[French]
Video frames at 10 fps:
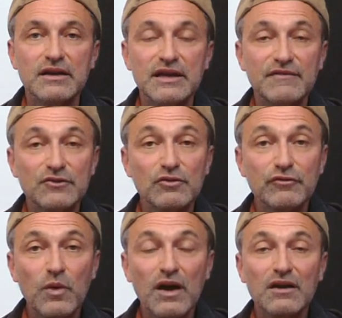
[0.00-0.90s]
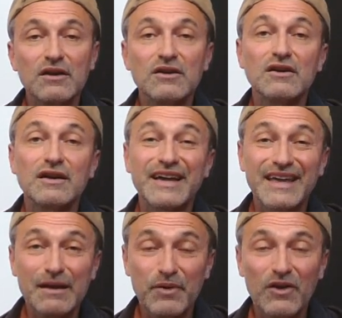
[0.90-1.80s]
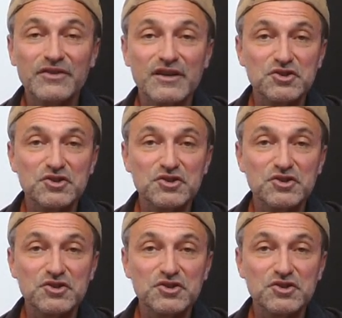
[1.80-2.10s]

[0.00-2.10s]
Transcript: Il va devoir euh, réapprendre à